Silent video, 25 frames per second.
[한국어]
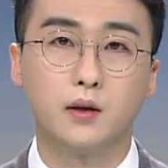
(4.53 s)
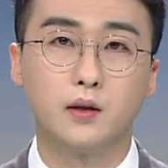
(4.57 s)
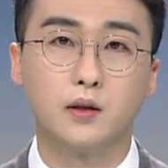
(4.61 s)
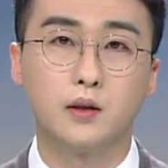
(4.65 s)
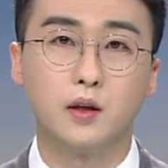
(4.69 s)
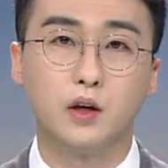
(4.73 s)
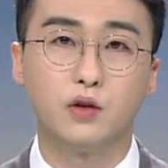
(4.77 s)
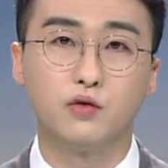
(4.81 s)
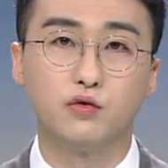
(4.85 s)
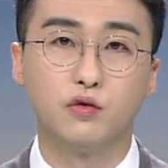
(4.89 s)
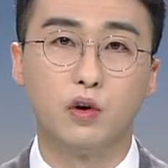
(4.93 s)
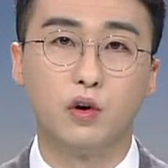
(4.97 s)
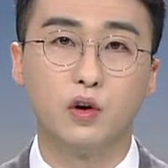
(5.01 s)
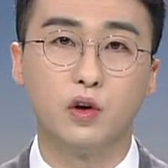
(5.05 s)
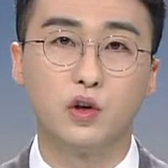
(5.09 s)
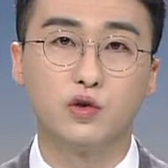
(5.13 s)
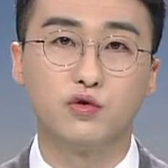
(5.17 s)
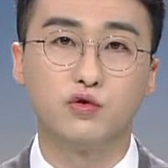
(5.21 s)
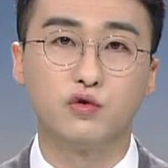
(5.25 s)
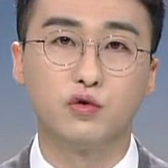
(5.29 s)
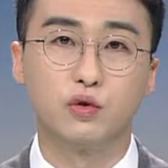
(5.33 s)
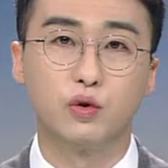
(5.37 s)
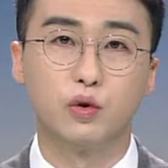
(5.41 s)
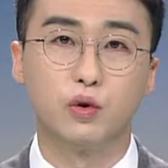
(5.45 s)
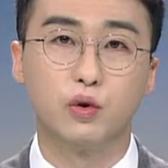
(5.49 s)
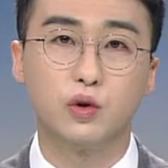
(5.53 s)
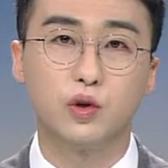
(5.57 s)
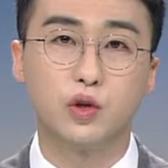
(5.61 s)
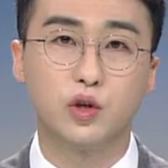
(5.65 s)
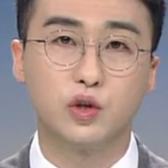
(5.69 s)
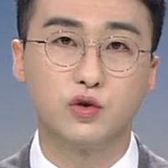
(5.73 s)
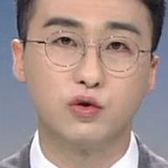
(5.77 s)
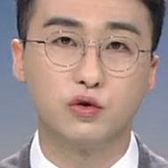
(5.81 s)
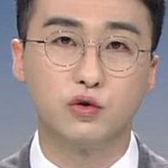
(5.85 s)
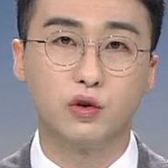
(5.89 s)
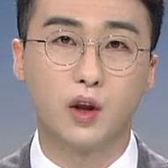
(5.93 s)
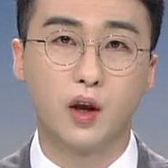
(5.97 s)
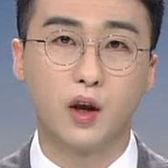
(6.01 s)
지난 6월 기준으로
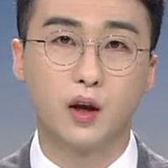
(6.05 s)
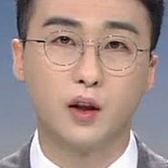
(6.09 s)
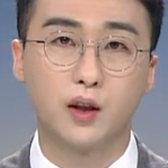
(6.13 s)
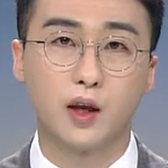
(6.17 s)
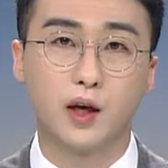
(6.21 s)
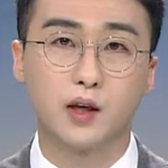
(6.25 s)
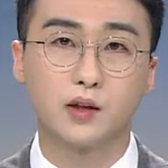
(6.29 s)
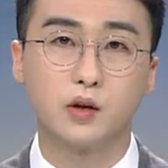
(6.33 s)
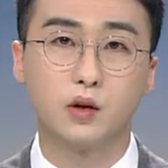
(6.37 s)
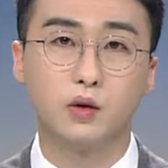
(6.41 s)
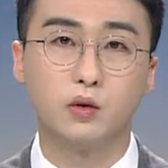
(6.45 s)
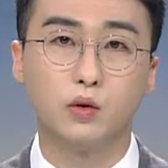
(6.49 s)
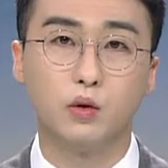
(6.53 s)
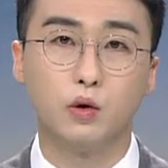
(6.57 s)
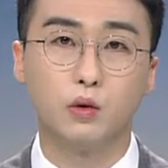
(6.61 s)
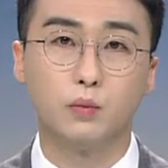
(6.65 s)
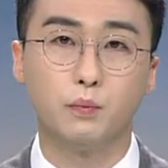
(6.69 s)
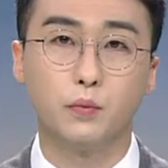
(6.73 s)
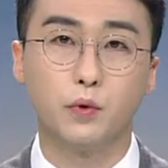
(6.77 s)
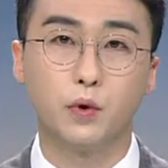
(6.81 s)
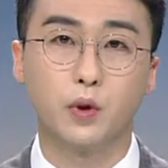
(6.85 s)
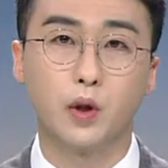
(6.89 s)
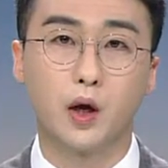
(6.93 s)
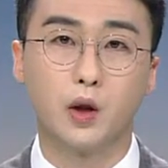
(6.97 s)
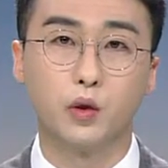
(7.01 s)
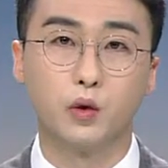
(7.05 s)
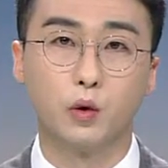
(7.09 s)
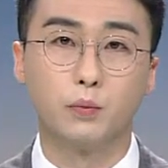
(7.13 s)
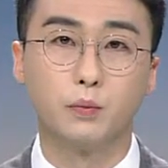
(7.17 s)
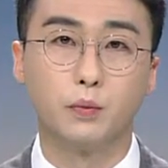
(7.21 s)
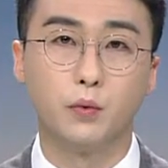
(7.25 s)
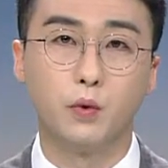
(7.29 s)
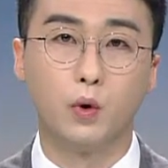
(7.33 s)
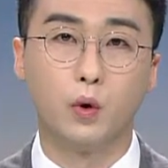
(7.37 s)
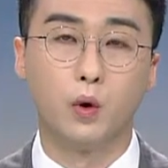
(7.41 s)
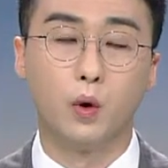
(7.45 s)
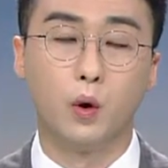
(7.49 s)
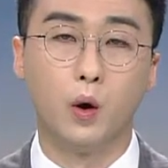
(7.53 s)
시중은행 5곳보다
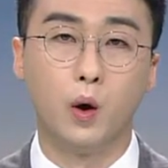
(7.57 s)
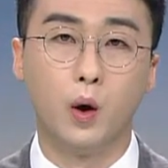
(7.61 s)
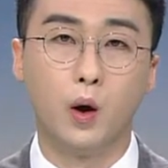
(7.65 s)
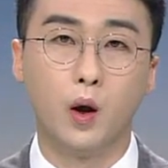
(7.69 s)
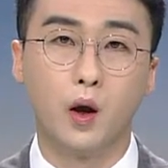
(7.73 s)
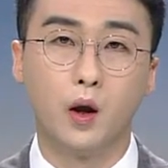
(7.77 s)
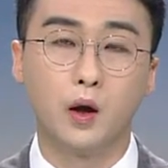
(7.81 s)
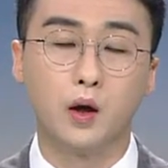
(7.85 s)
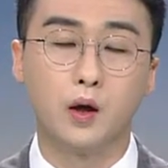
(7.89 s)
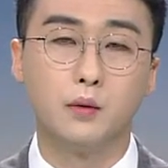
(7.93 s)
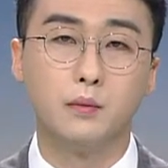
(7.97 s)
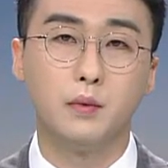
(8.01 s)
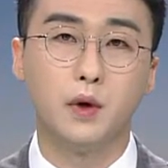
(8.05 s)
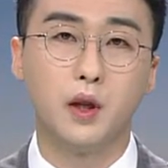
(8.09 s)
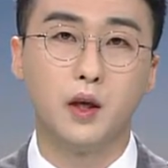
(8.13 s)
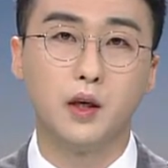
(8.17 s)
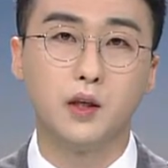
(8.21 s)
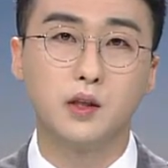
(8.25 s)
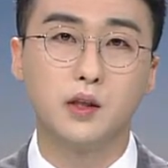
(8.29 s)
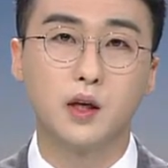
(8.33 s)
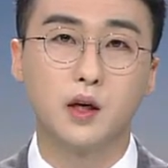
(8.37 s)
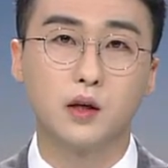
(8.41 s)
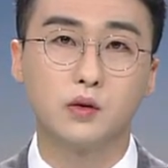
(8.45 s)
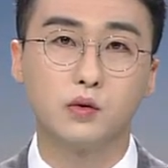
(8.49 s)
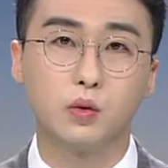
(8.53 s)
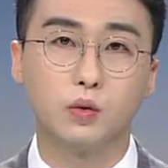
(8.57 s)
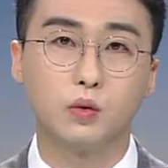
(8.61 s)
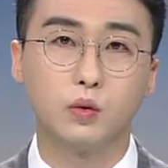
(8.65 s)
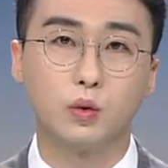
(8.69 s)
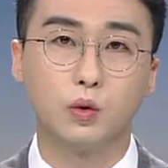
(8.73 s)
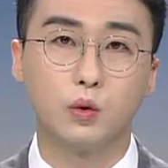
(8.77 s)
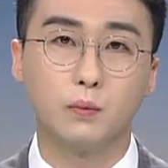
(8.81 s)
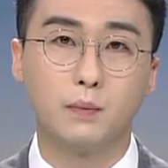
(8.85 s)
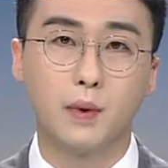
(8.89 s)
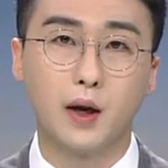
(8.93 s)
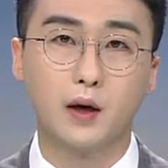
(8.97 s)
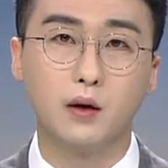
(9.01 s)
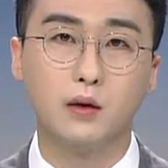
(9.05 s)
높고 금리 인상
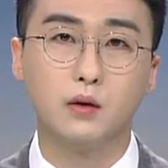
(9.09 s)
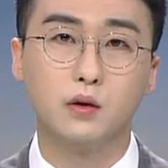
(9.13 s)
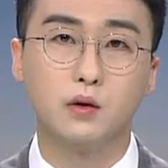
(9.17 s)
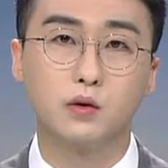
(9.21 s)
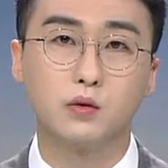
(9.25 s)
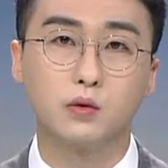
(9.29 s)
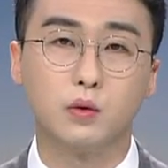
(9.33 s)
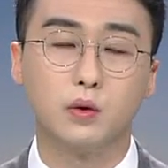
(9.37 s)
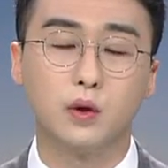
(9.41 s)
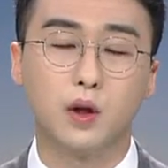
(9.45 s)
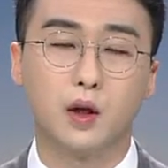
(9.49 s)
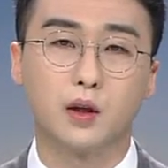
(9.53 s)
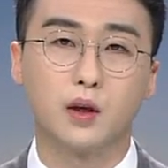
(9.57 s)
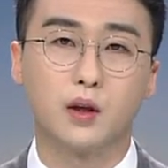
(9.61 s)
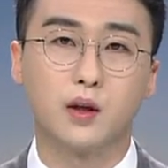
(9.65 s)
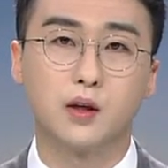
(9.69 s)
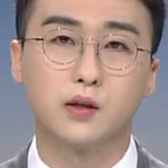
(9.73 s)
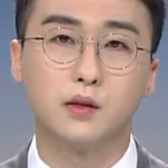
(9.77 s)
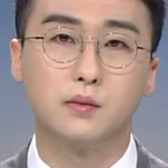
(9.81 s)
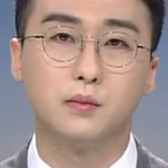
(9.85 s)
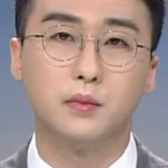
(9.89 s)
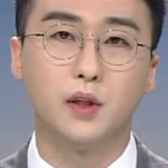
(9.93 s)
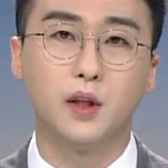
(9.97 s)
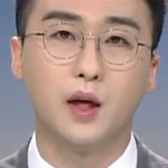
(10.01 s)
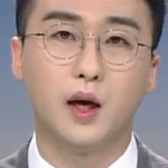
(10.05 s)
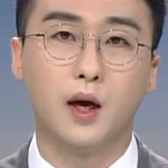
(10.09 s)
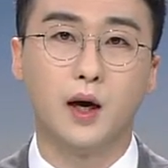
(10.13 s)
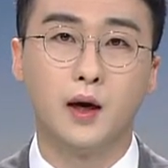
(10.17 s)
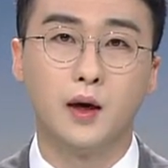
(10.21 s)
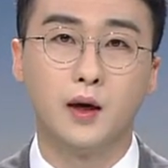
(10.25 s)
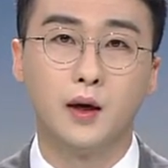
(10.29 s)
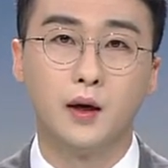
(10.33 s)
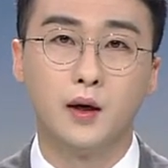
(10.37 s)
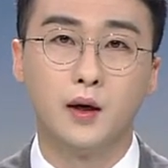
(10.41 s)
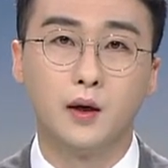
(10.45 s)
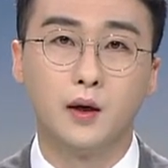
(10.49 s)
속도도 빠른 것으로 나타났습니다.